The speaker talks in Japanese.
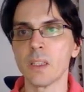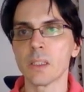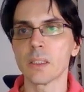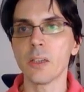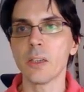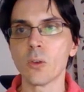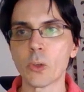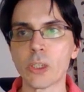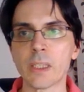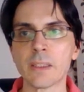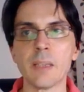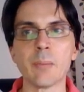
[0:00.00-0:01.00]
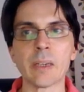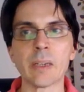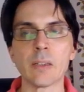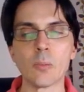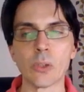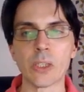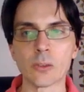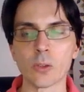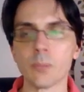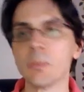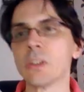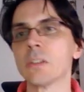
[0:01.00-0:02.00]
で、主なテーマ、主な
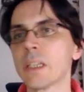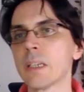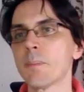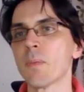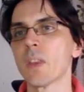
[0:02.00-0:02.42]
トピックが、